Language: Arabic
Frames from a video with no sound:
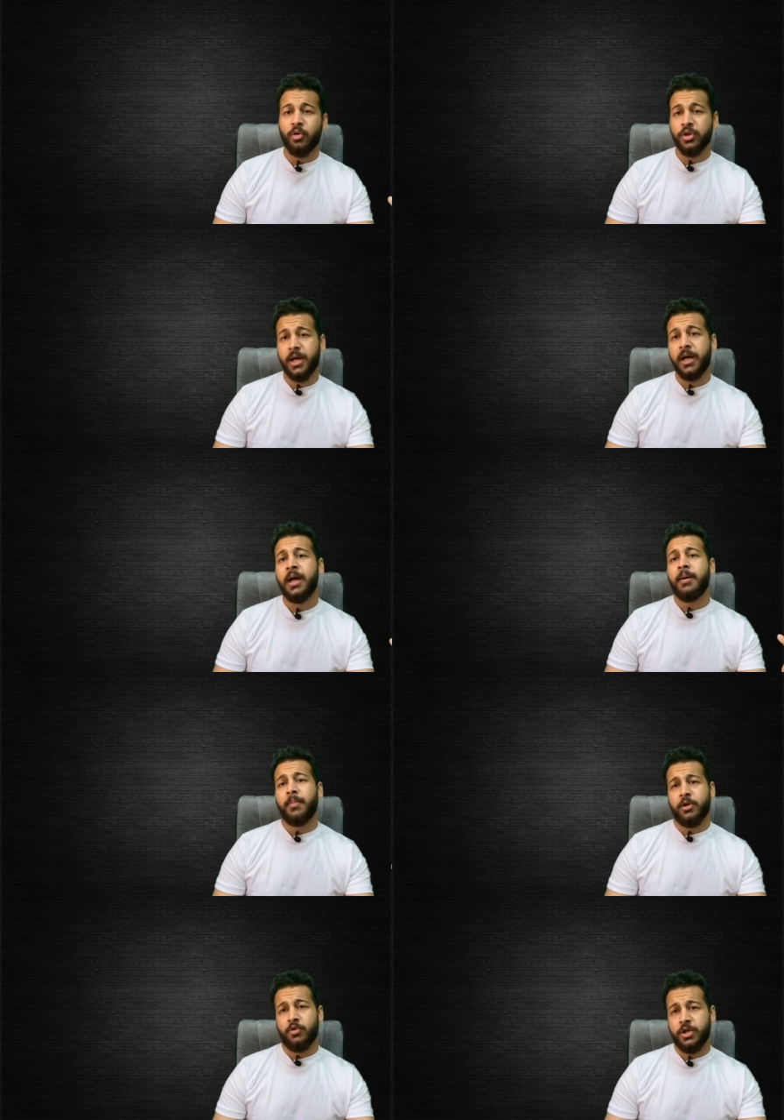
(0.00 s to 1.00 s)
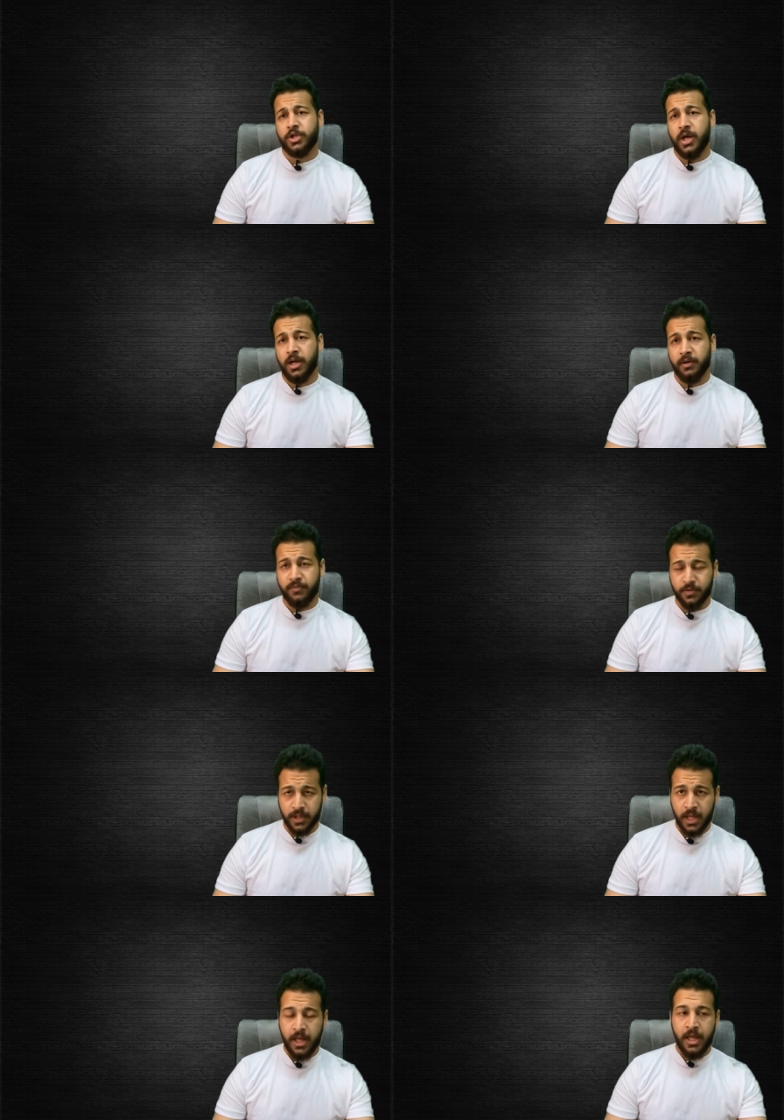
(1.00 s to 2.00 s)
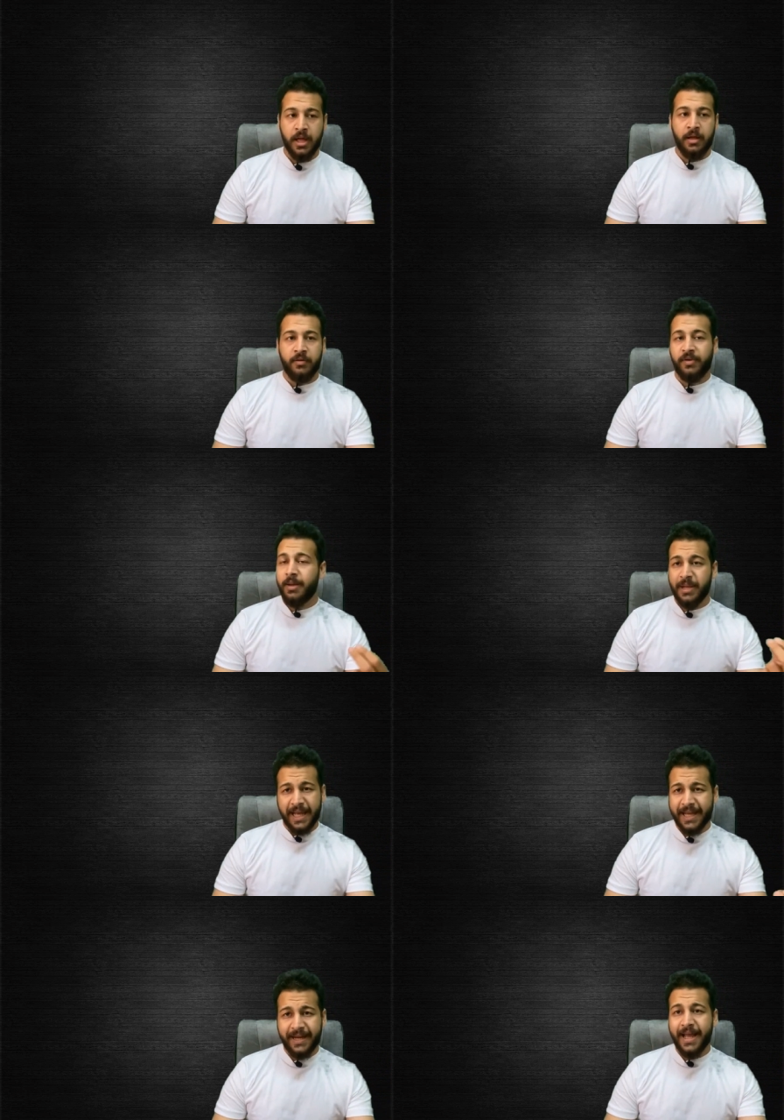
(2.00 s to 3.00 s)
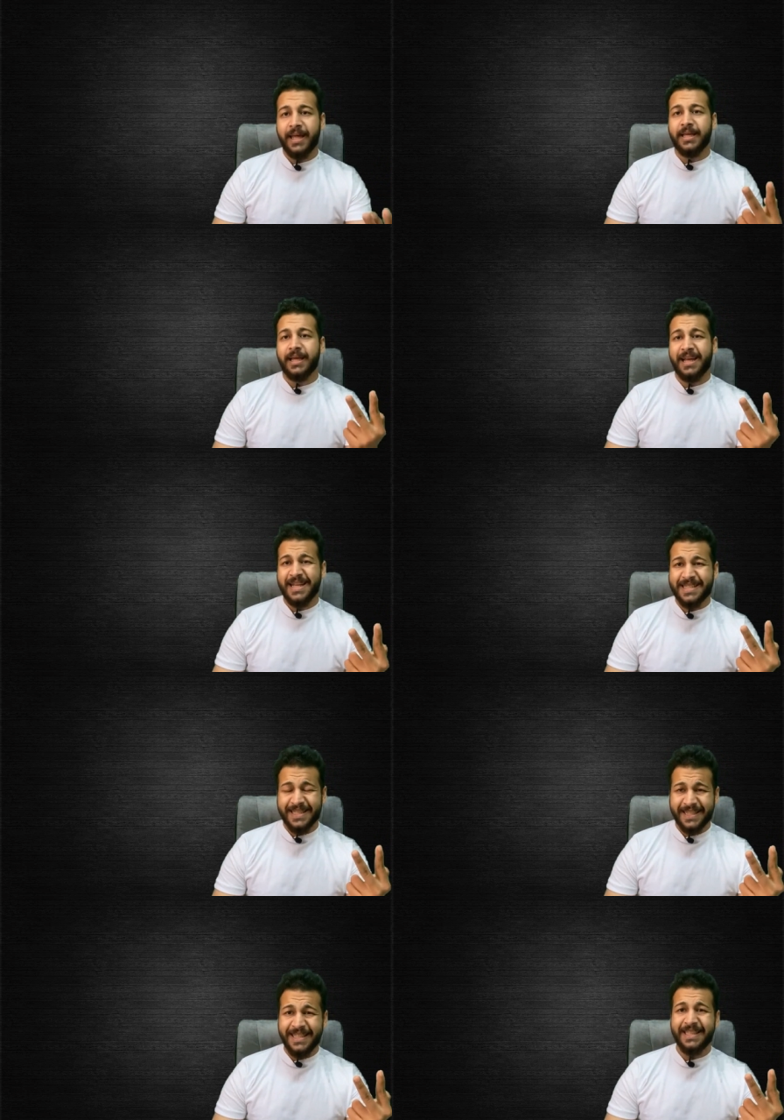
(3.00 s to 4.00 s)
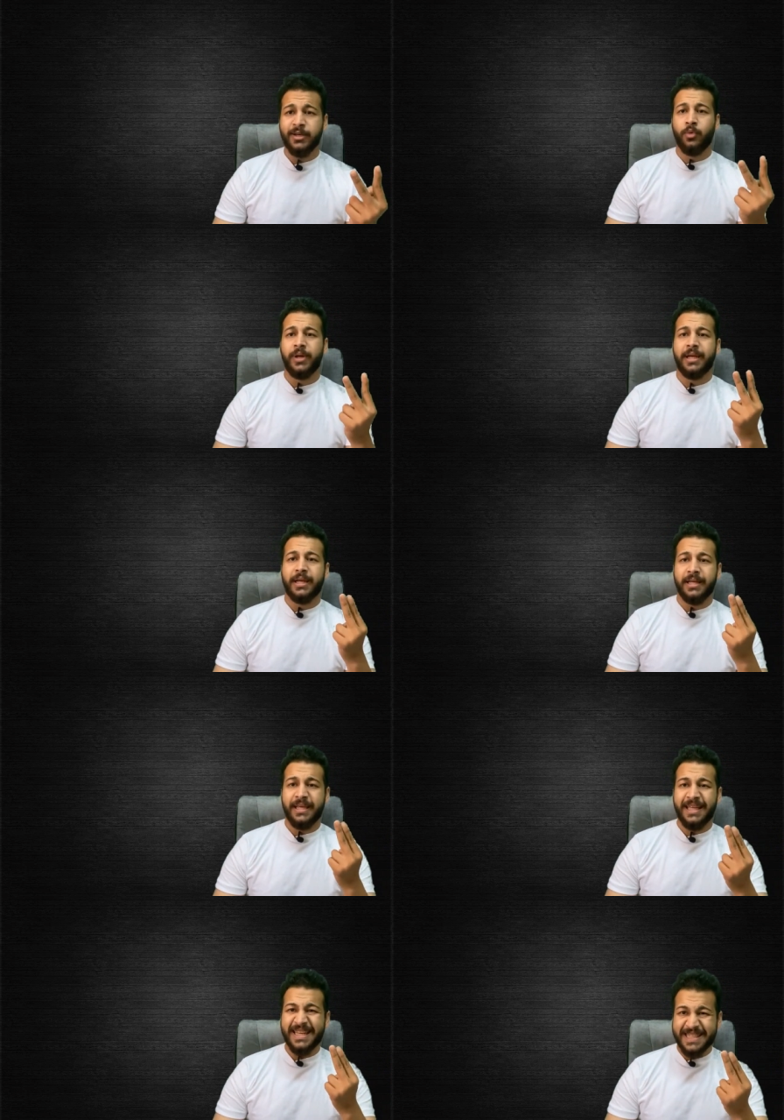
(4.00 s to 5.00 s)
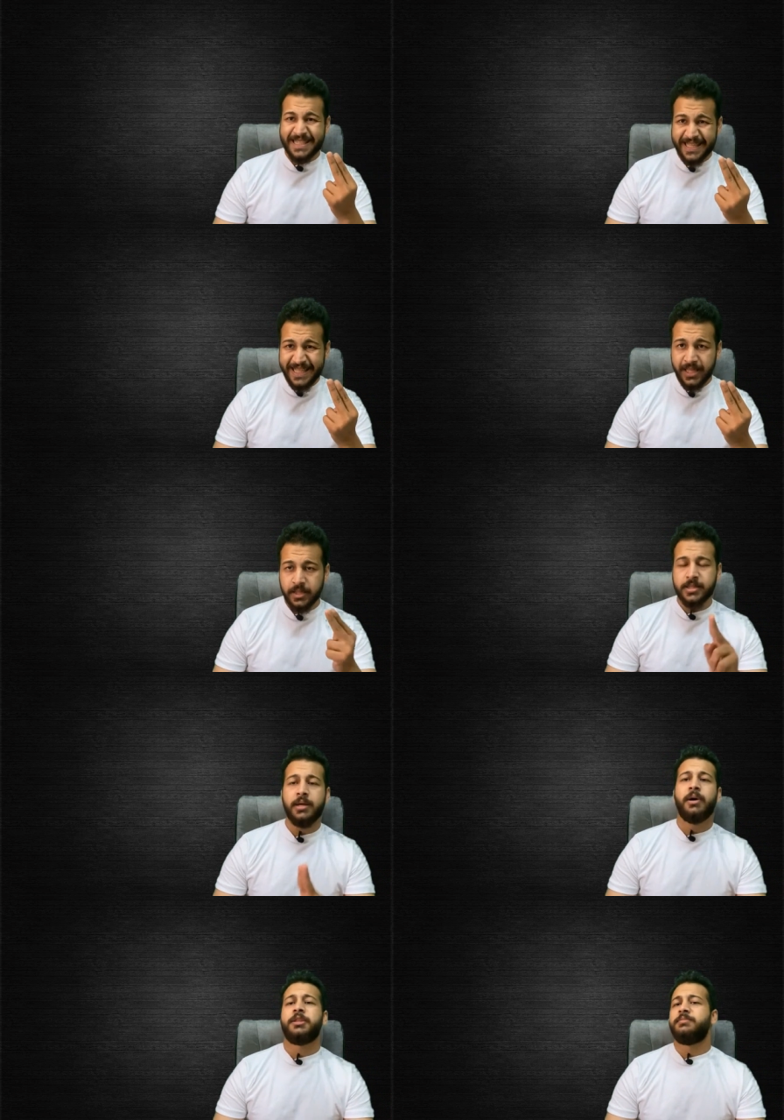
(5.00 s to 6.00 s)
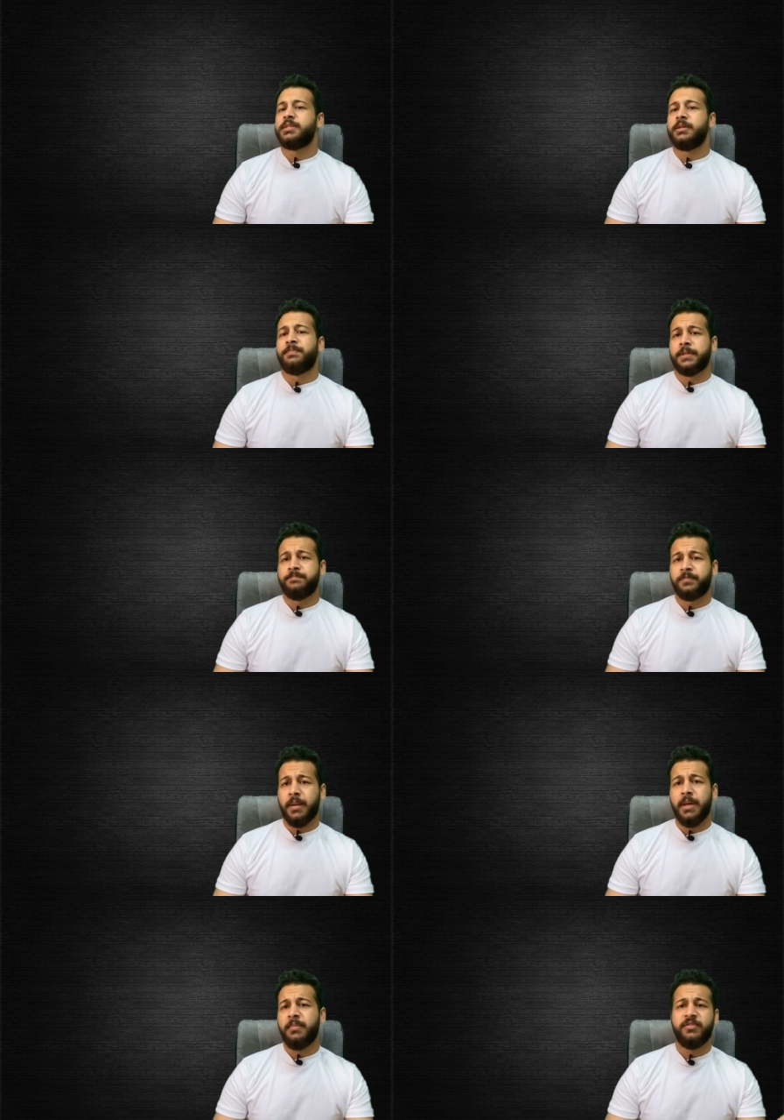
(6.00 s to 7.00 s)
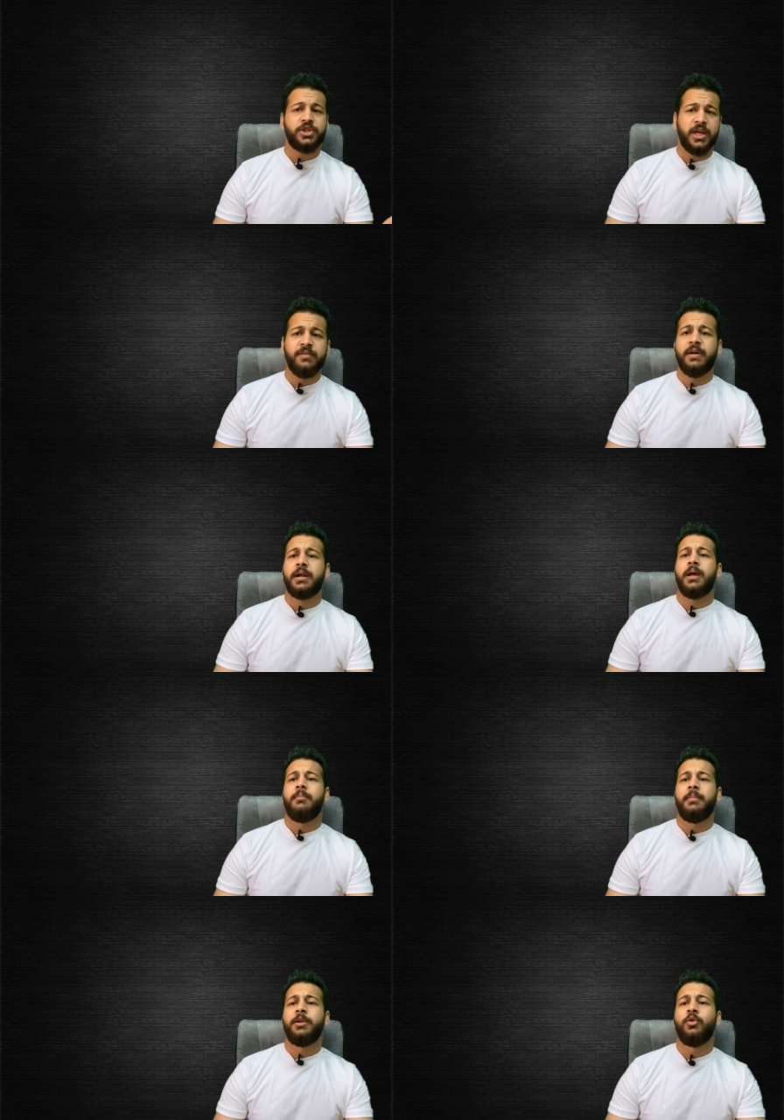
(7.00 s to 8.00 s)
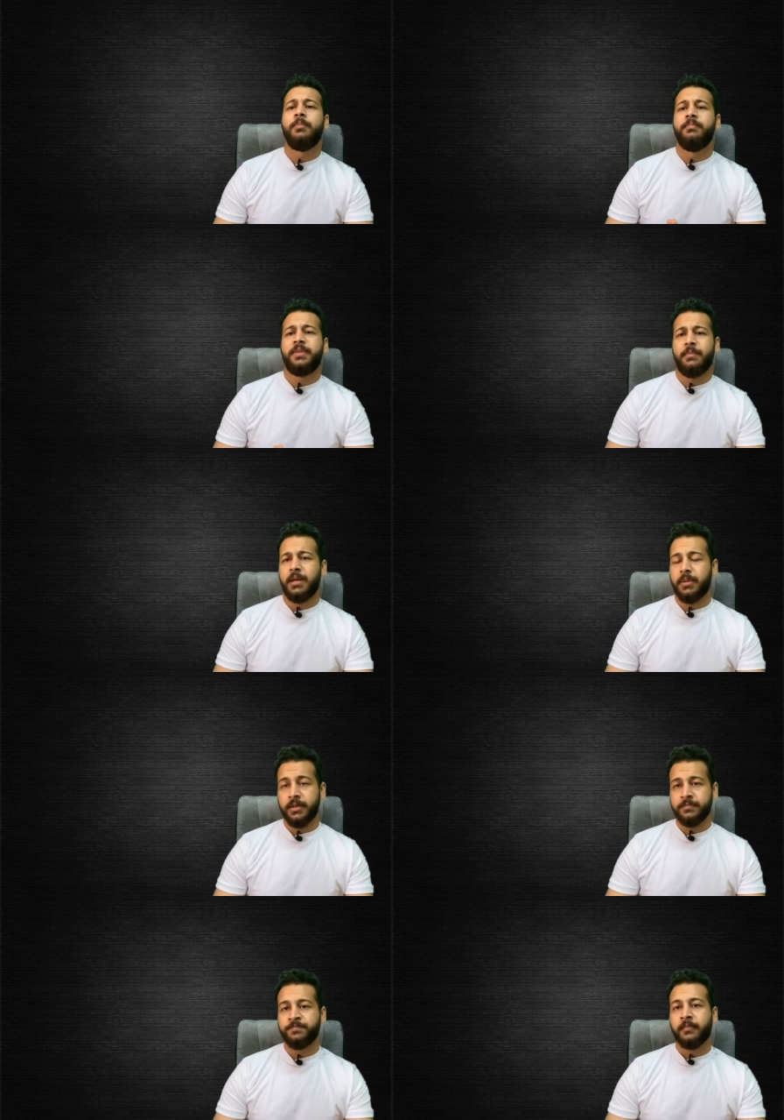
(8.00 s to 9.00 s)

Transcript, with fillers: مجهودها ما يروحش على الفاضي فمن الاخر يعني الاس اي تي والاي اس e تي زي بعض بالظبط تمام مفيش اي فرق ما بينهم تماما